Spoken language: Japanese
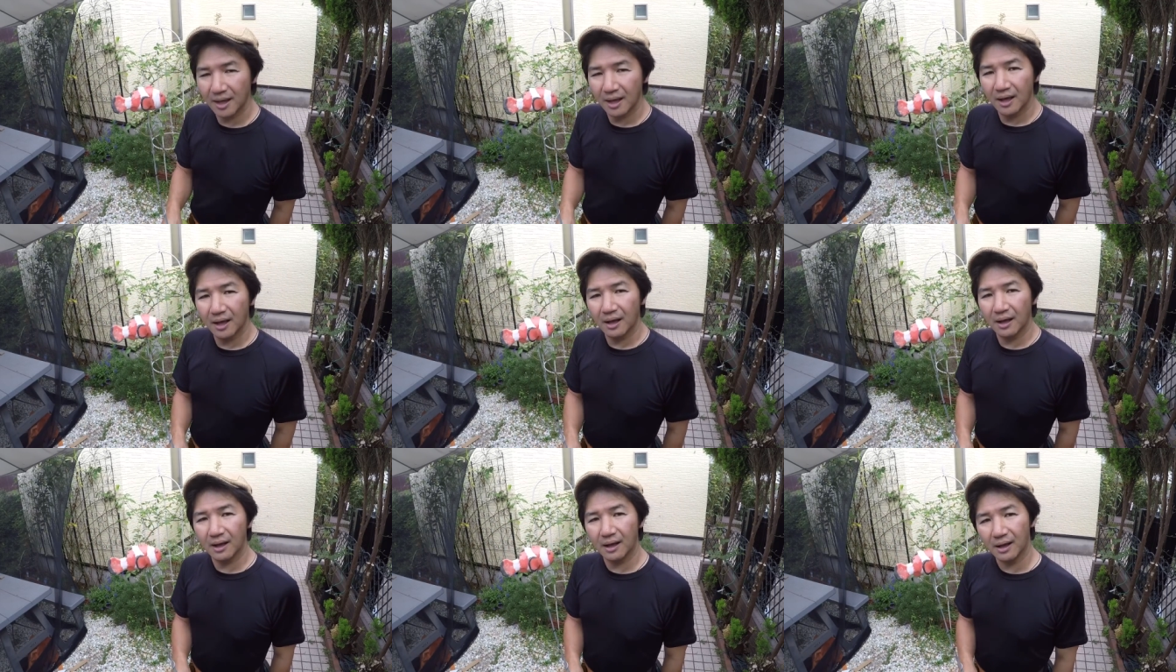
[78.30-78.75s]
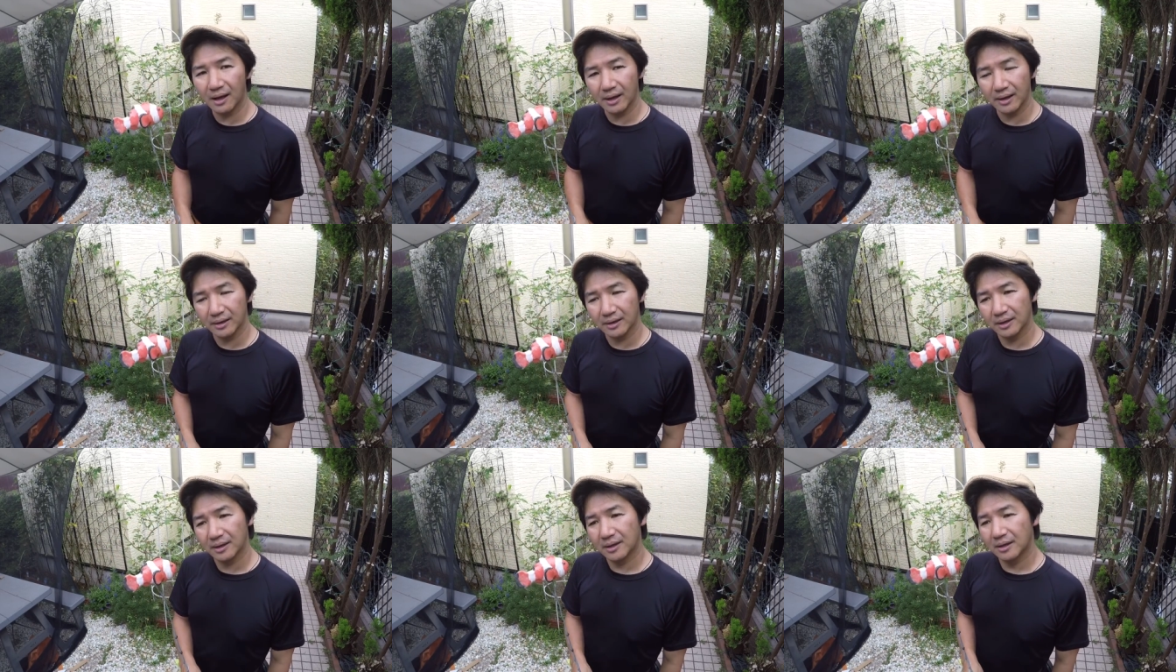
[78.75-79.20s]

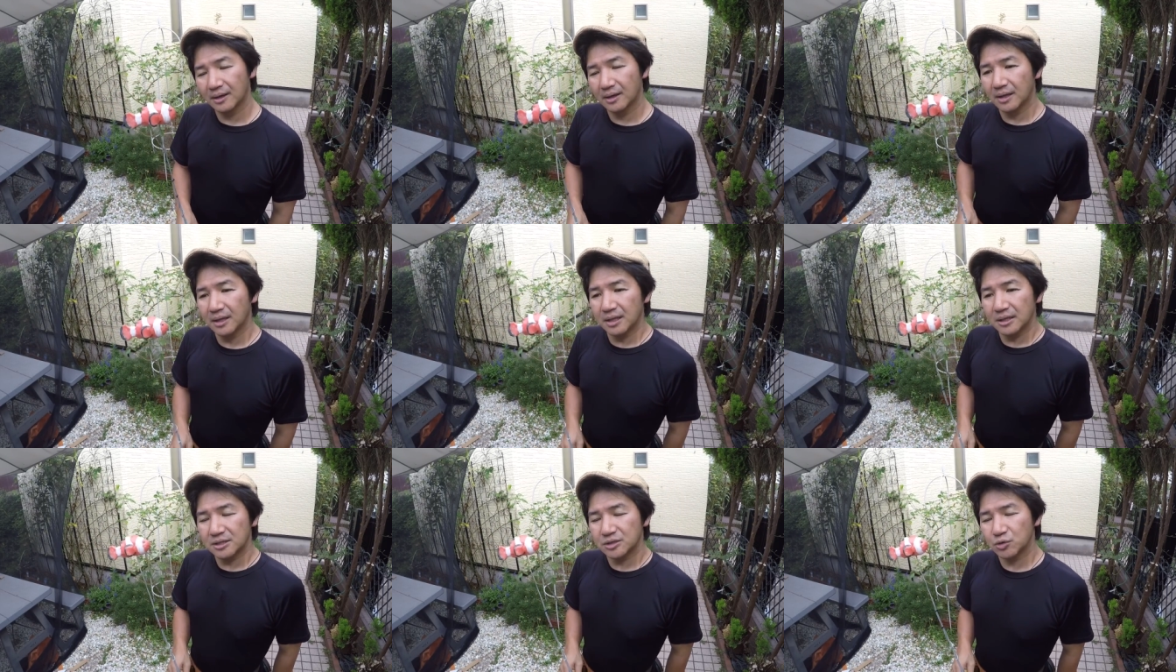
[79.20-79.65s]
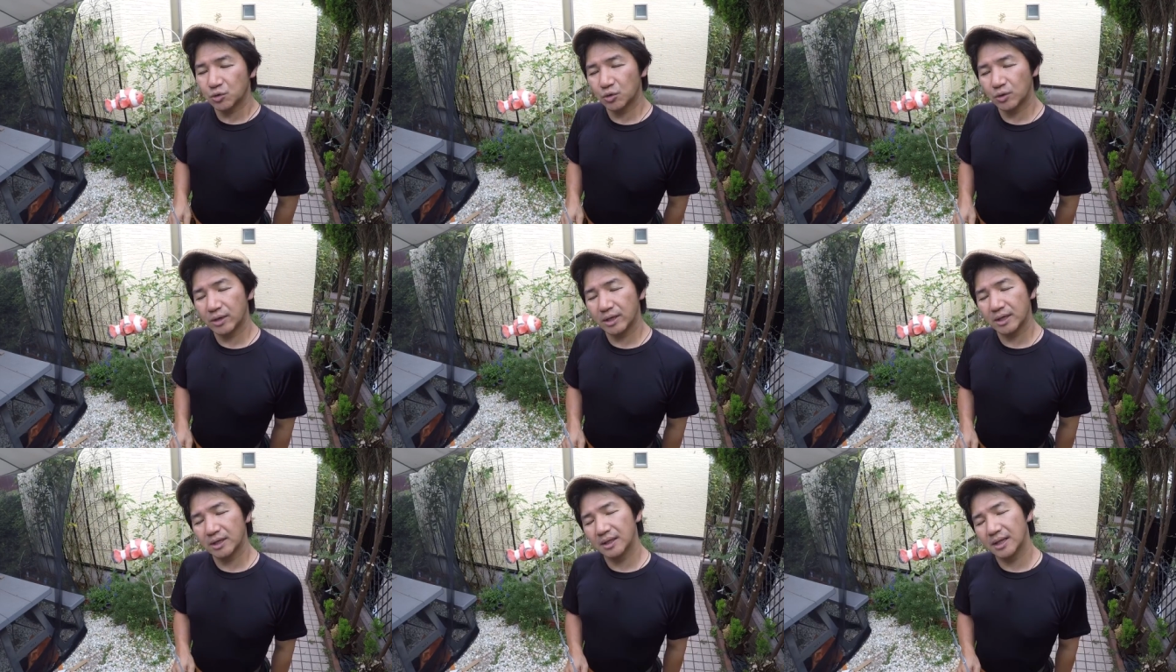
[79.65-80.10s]
はい
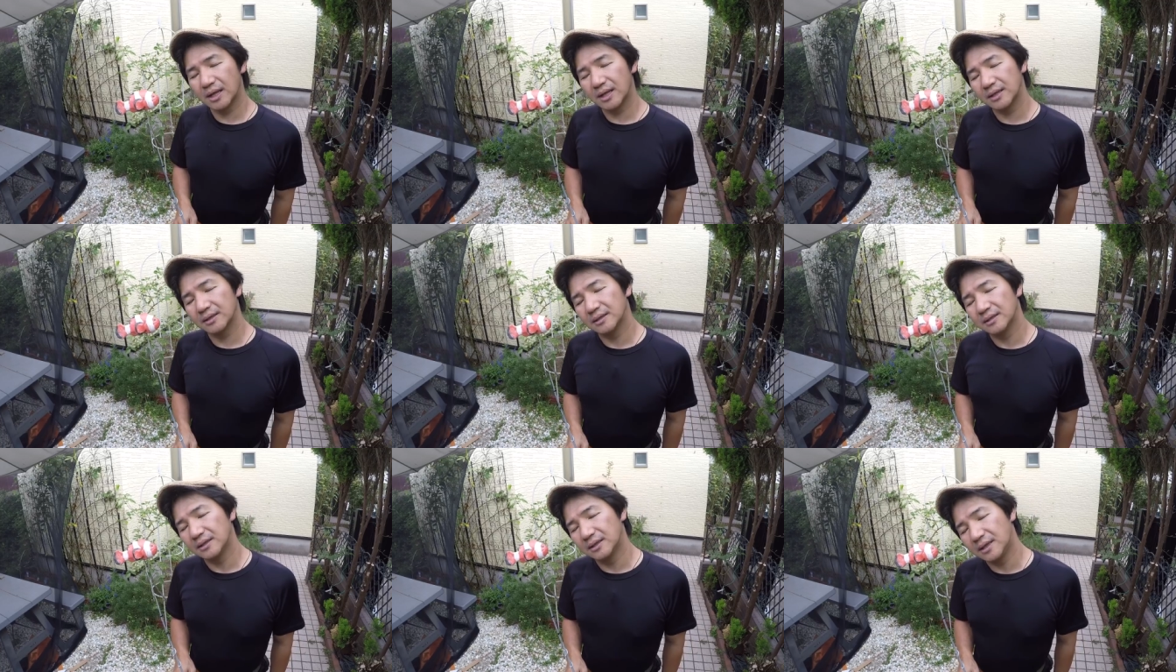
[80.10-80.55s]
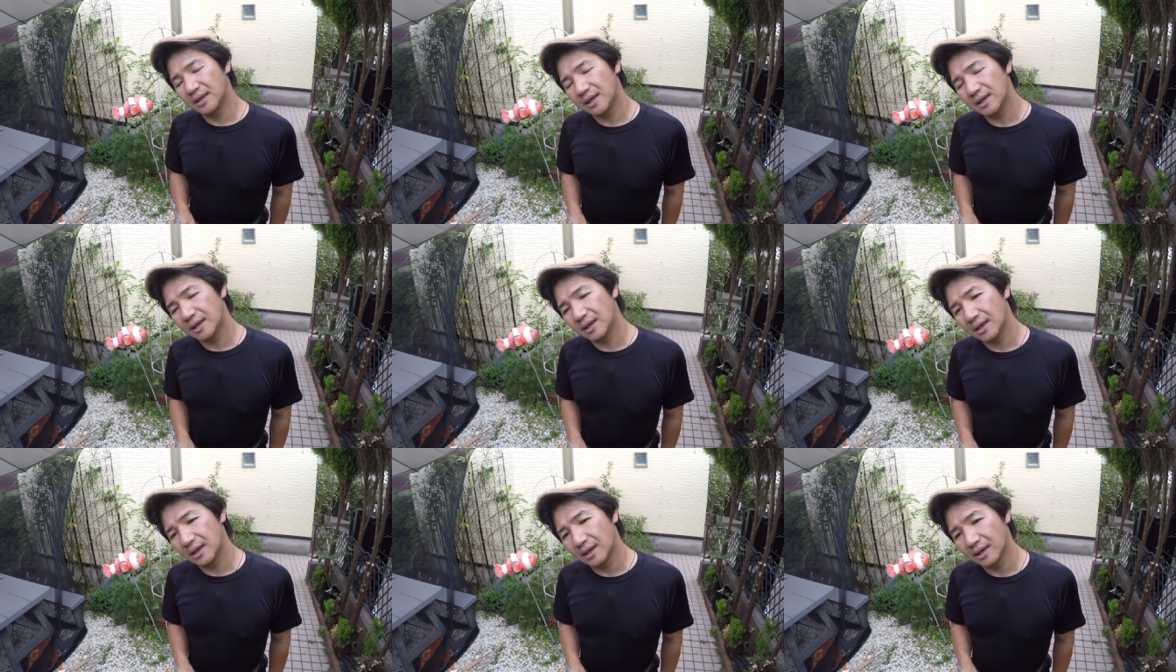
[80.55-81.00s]
それなん
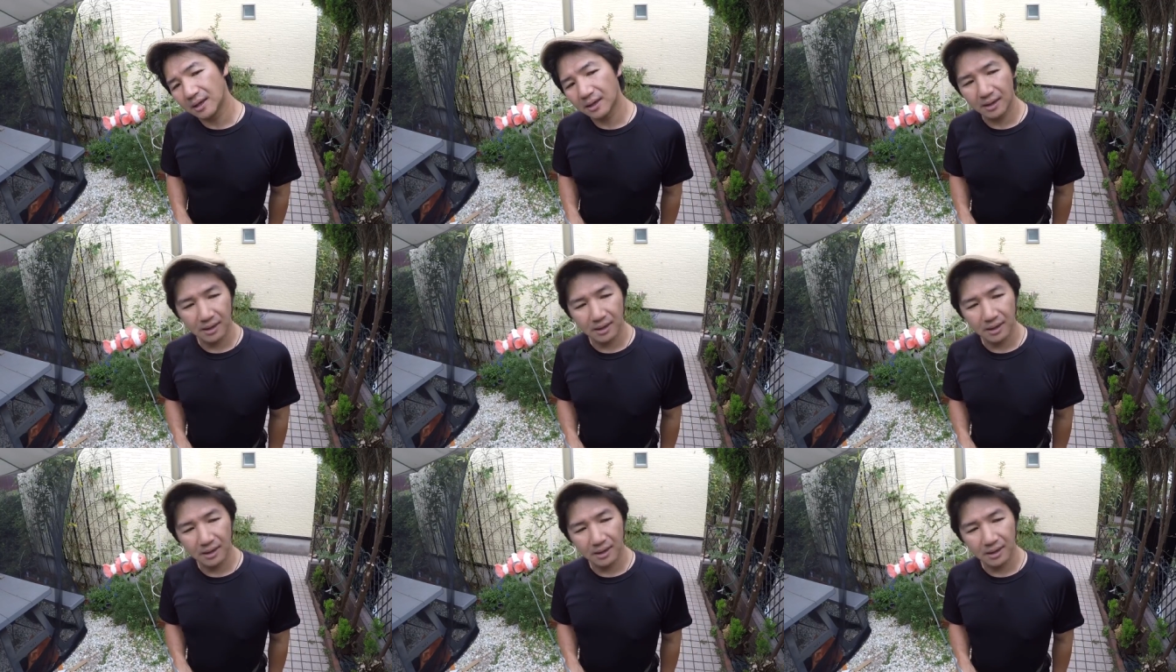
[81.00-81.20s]
で